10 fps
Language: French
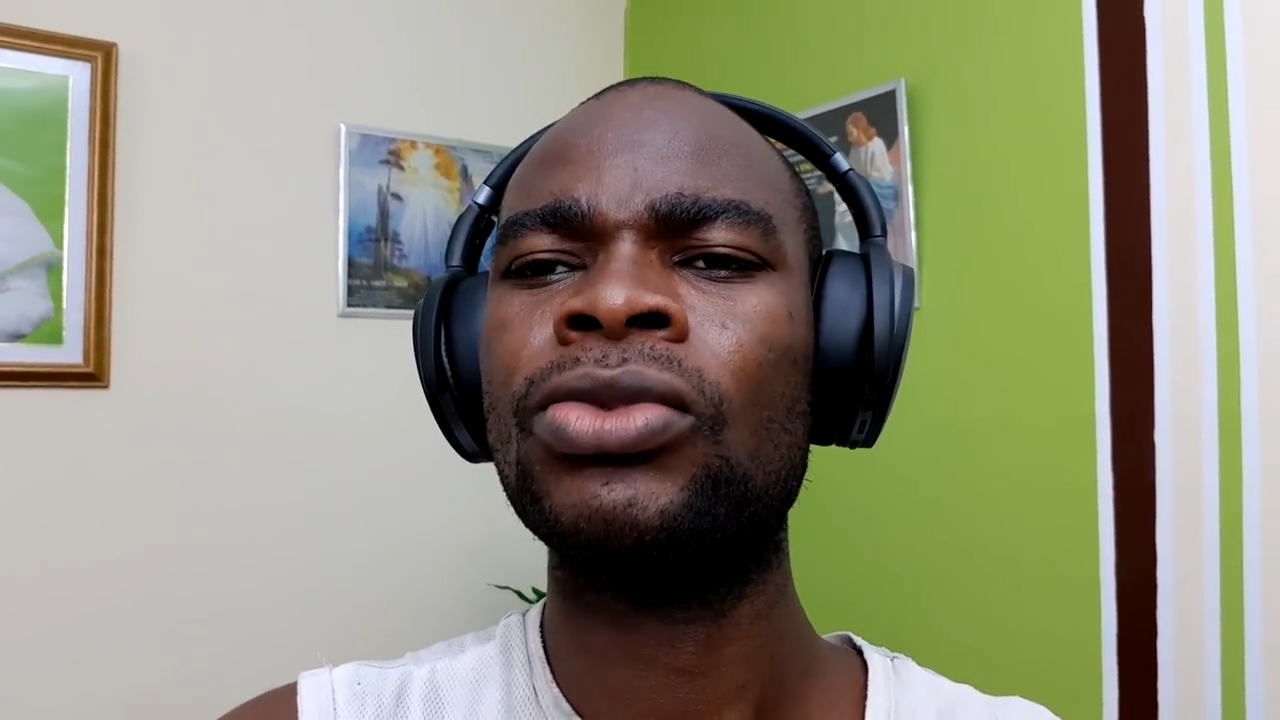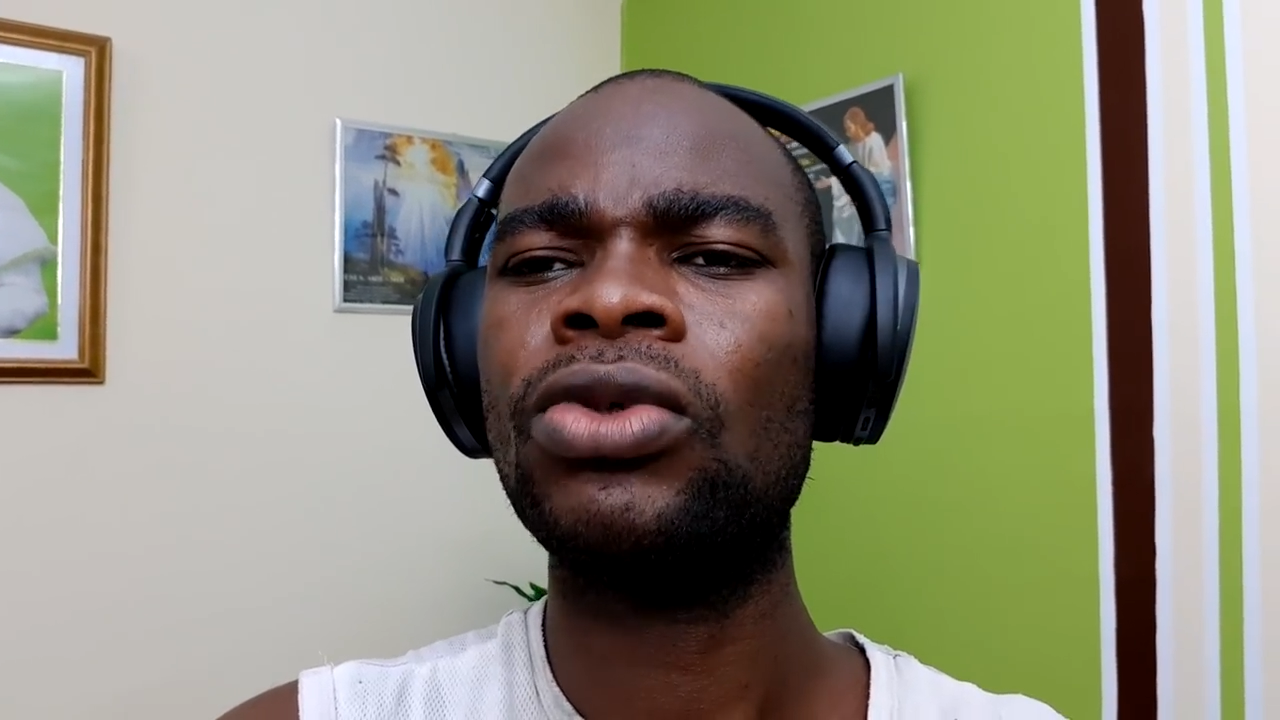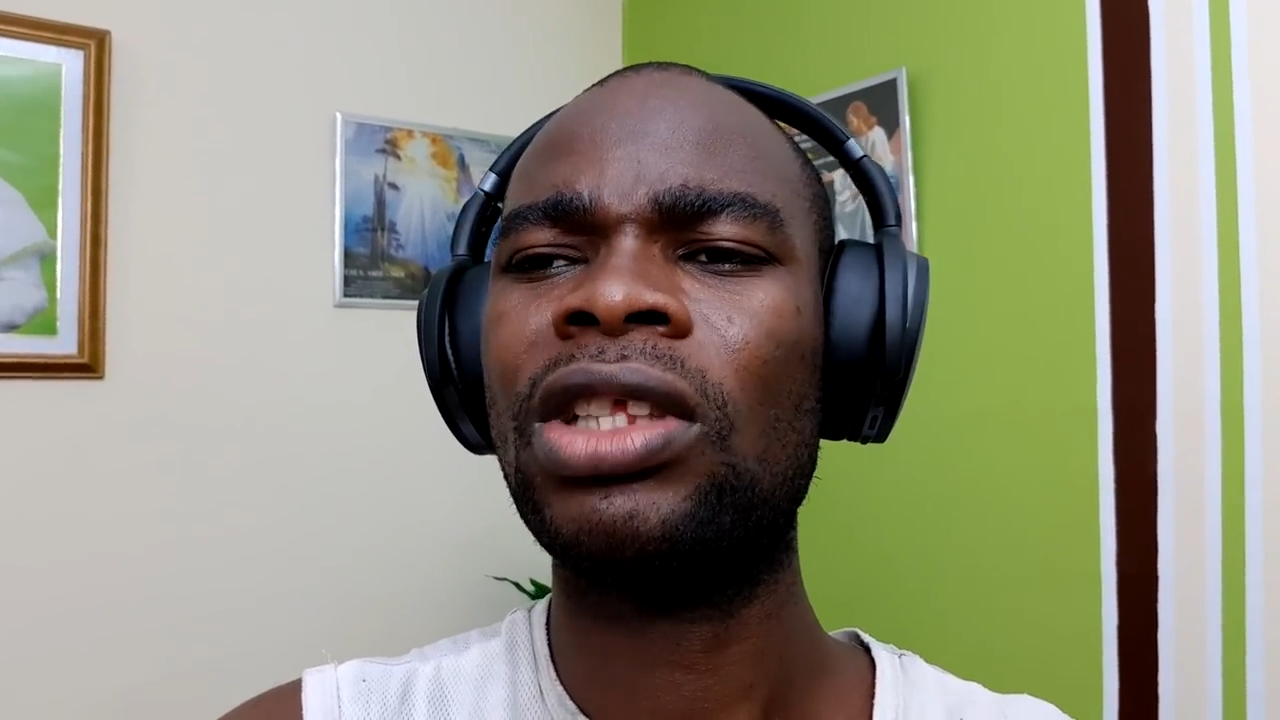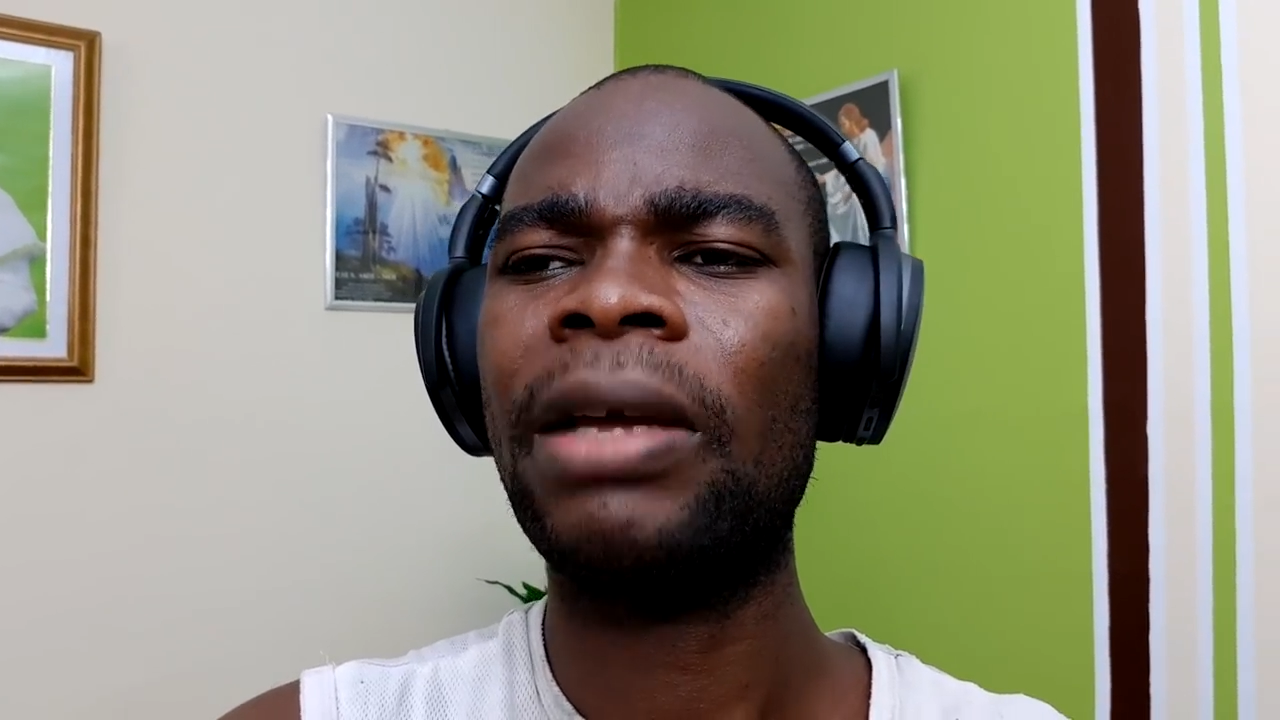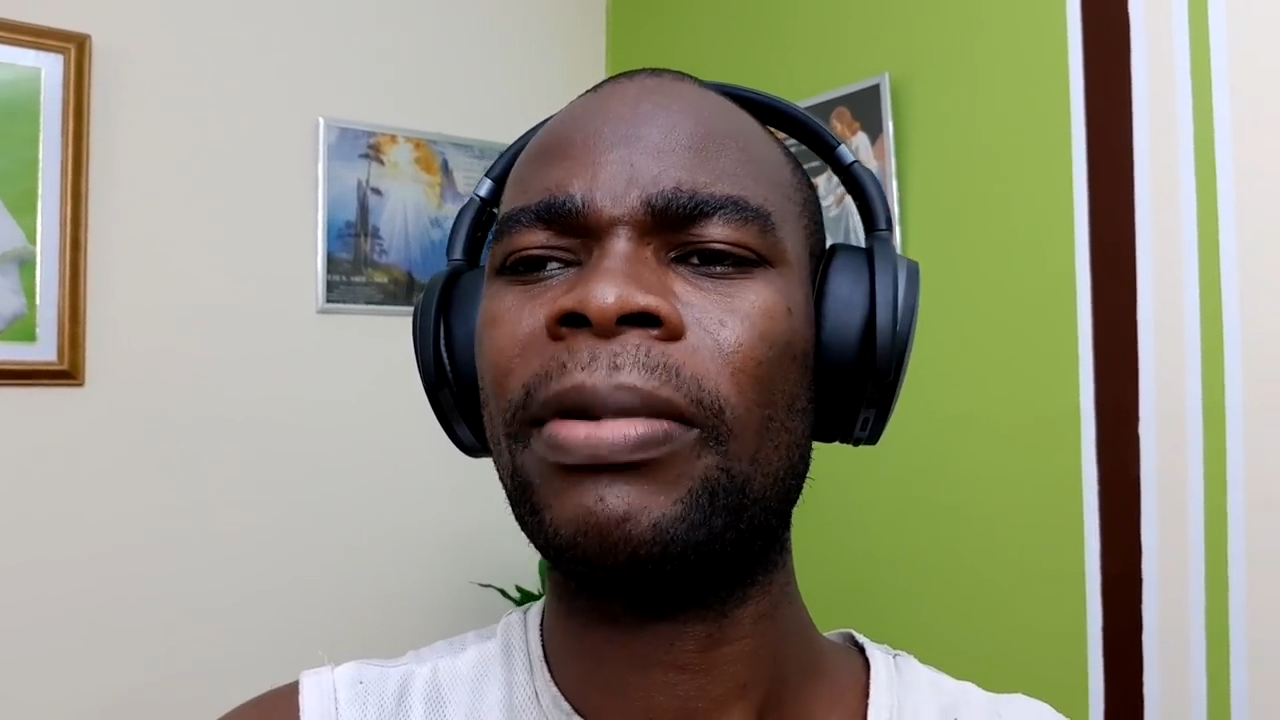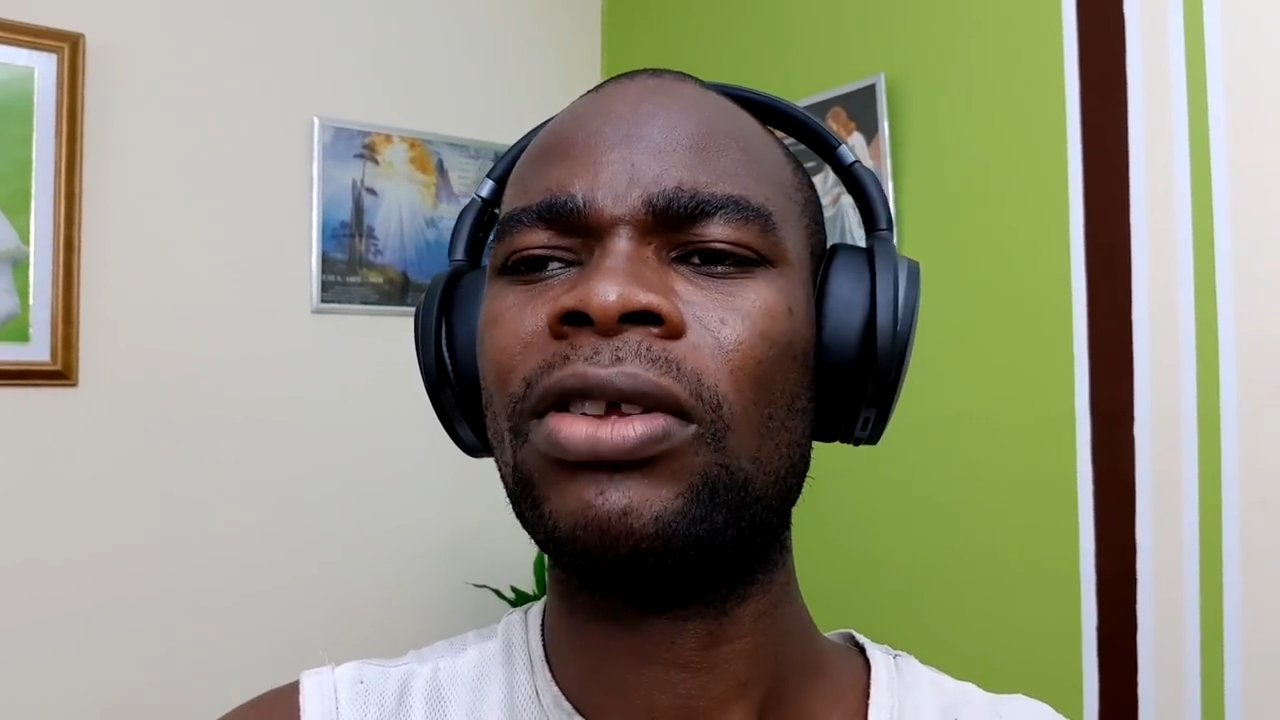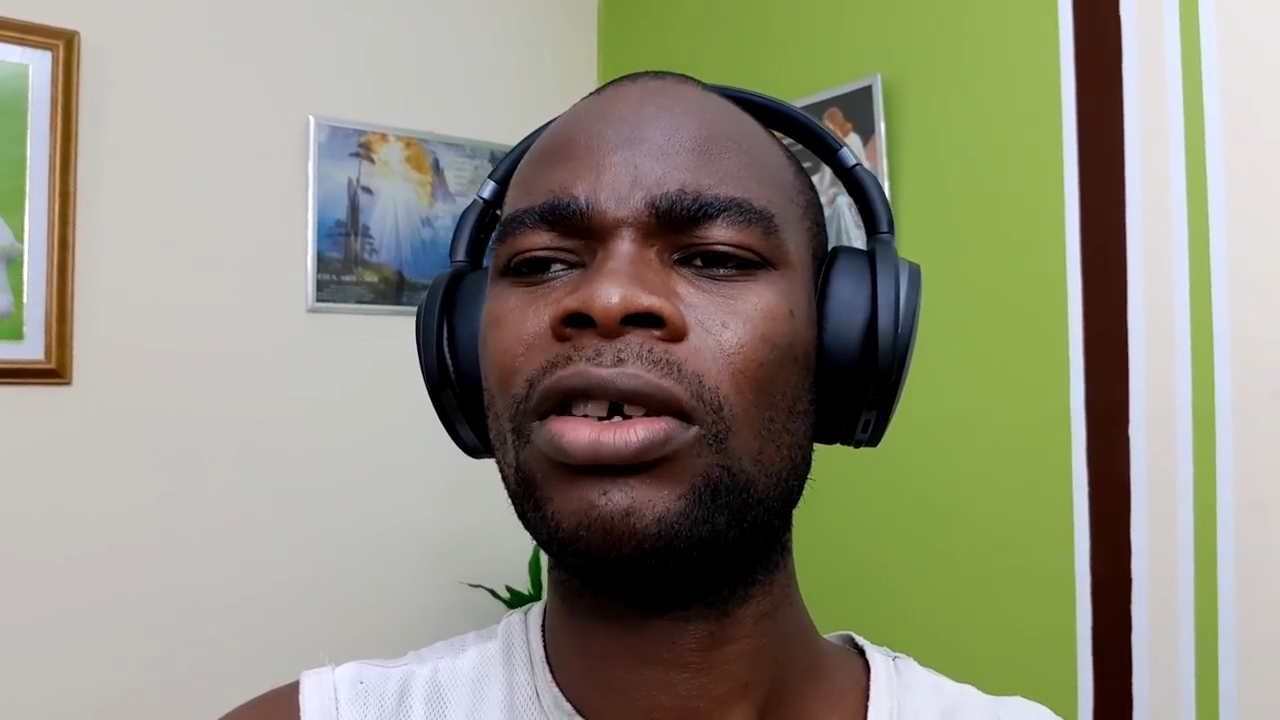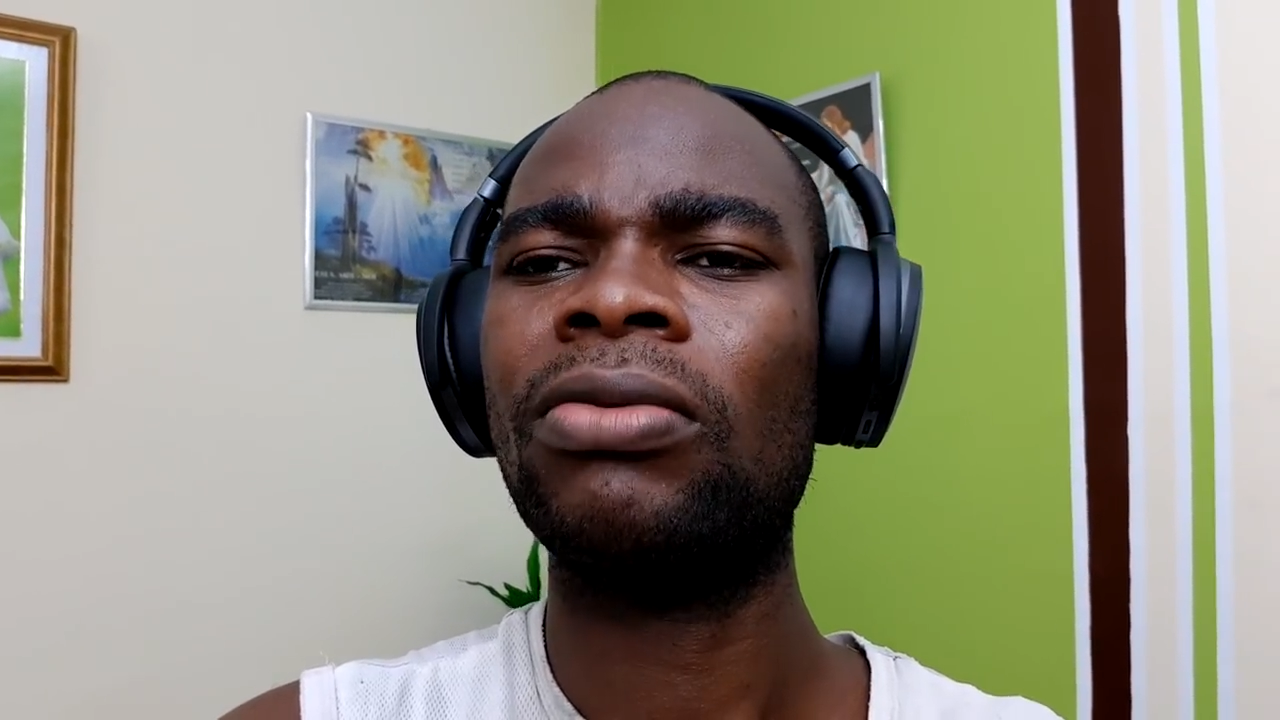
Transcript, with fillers: Toutes les personnes